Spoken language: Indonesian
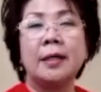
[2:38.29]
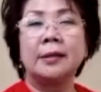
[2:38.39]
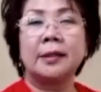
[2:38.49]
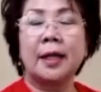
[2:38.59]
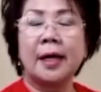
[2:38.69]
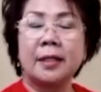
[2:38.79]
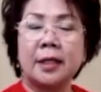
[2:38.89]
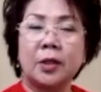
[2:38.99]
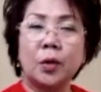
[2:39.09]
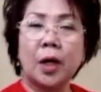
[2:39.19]
Selain
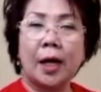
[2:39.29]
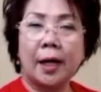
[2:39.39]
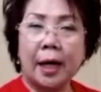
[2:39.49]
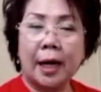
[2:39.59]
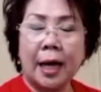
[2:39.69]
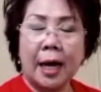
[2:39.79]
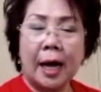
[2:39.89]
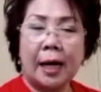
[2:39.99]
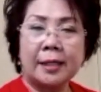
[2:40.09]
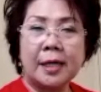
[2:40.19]
itu
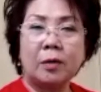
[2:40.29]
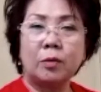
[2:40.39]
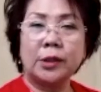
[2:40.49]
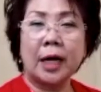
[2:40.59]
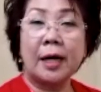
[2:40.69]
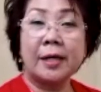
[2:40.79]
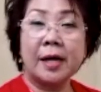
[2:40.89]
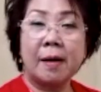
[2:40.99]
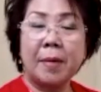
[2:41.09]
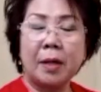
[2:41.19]
ada usaha
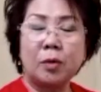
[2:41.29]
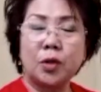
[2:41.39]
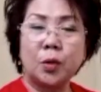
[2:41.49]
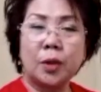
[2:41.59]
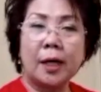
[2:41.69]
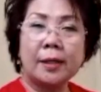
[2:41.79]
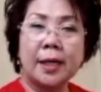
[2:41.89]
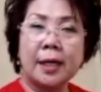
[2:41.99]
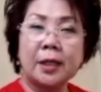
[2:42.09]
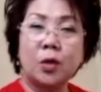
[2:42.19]
yang bagus juga
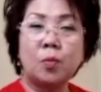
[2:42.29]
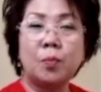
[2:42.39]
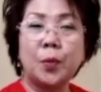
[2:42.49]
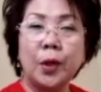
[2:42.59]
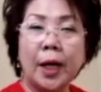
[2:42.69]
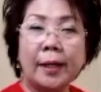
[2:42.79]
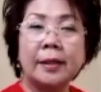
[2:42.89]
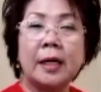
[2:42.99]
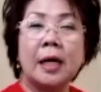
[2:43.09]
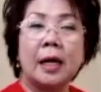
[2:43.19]
dari
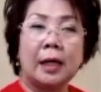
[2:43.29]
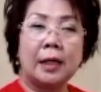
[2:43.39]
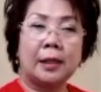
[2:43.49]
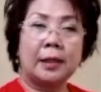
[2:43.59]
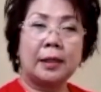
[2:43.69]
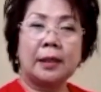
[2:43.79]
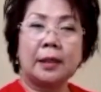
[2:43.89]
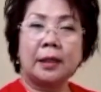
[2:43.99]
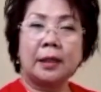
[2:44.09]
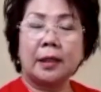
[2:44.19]
kumpulan
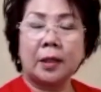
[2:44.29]
uh,